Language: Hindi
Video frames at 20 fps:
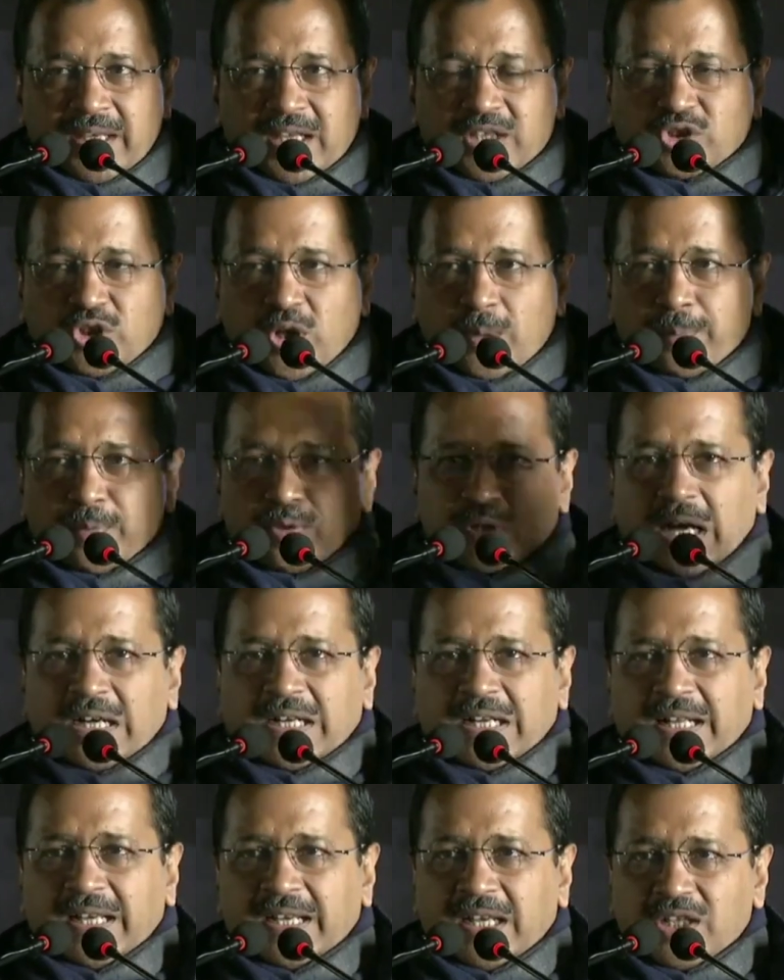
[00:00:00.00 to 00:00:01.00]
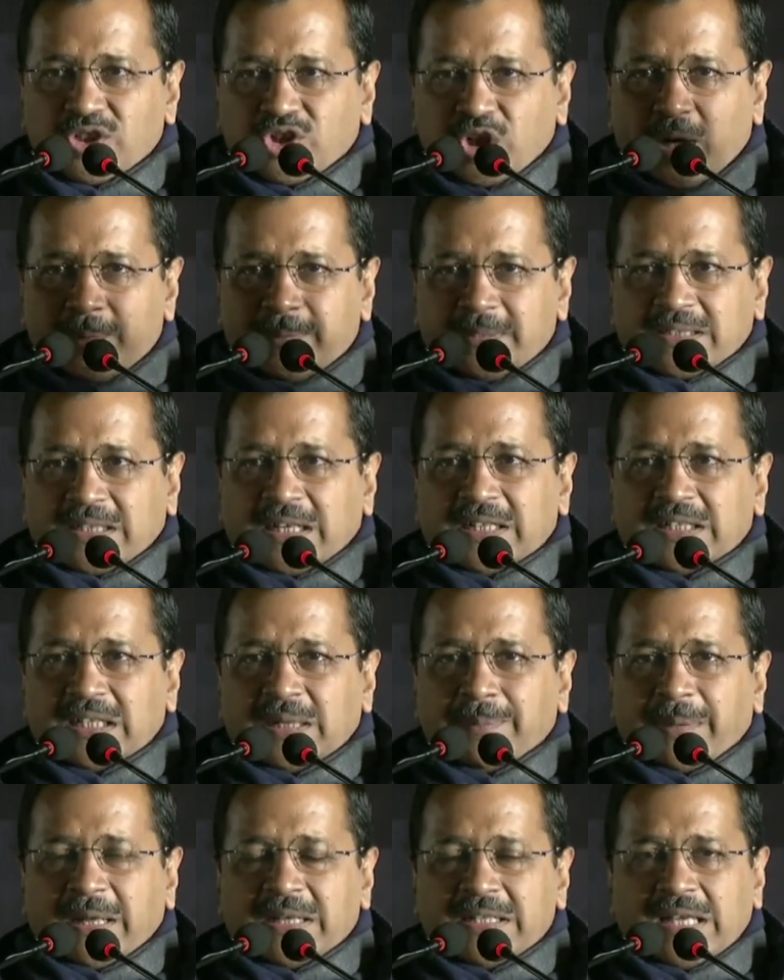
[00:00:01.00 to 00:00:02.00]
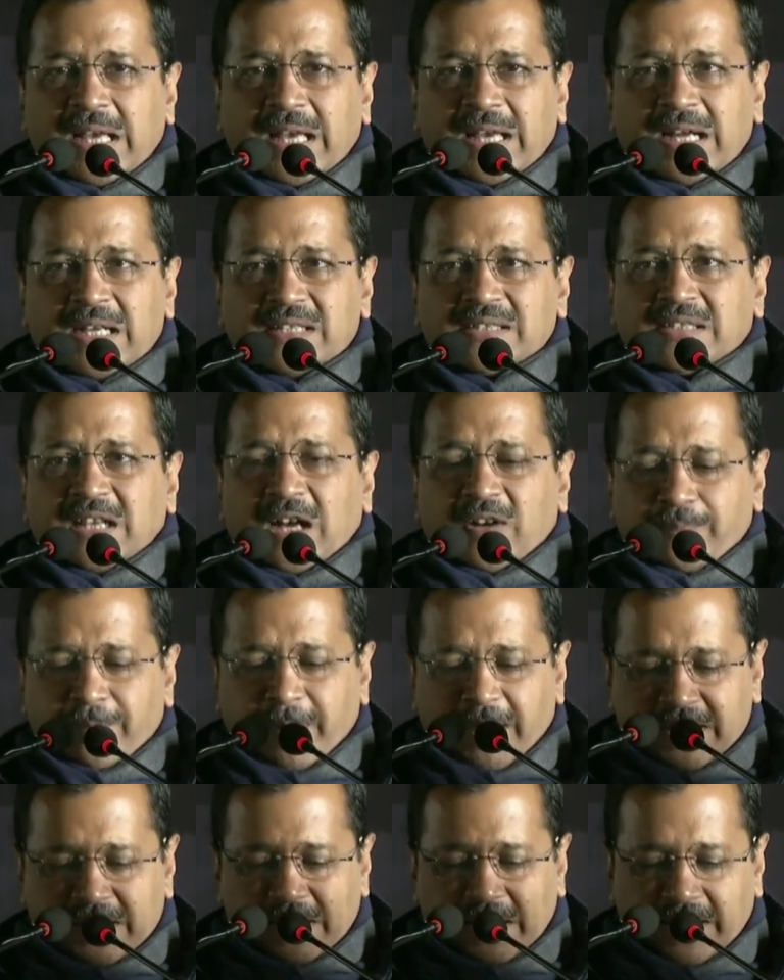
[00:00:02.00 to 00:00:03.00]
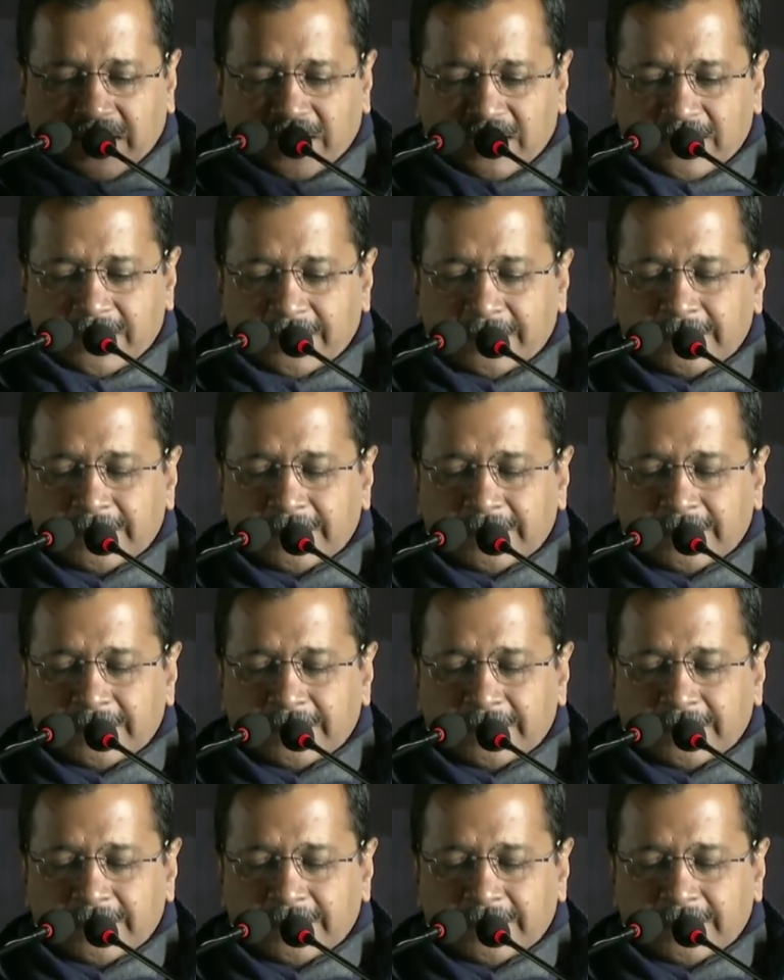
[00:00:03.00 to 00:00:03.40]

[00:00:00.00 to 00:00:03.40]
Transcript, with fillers: इसको पूरा करेंगे 24 घंटे पानी आएगा साफ पानी आएगा